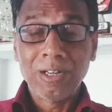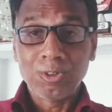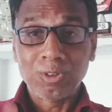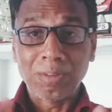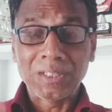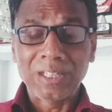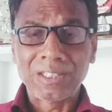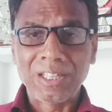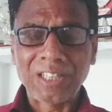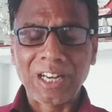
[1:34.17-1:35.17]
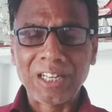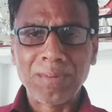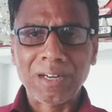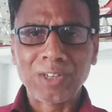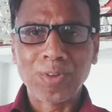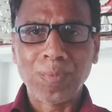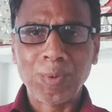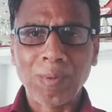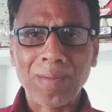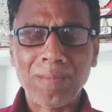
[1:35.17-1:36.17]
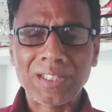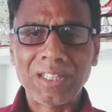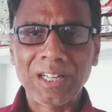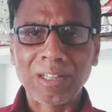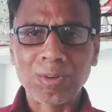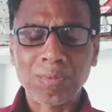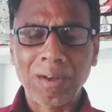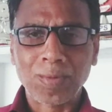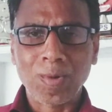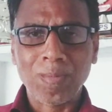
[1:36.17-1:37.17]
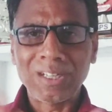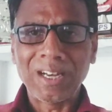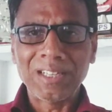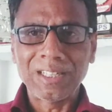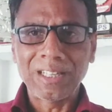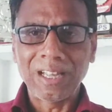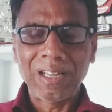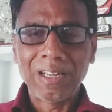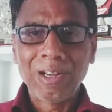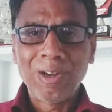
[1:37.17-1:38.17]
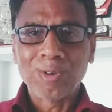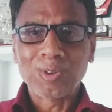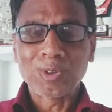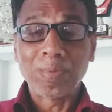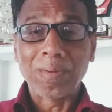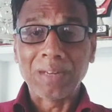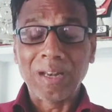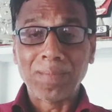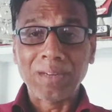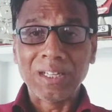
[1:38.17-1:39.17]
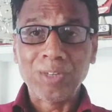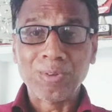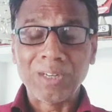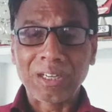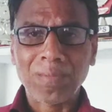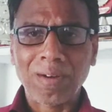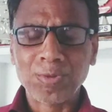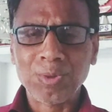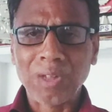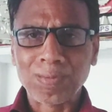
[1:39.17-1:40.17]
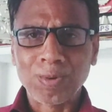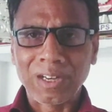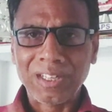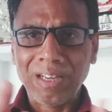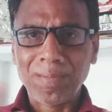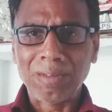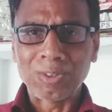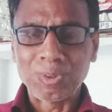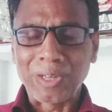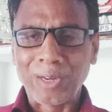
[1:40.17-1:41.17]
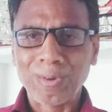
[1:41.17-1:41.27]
जो जबरदस्त तीस चालीस मिनट का जो फुटबॉल मैच देखते हैं उसमें आपको मजा आ जाता है और दोस्तों फिल्म की लंबाई अधिक होने के बावजूद आपको कहीं ये महसूस नहीं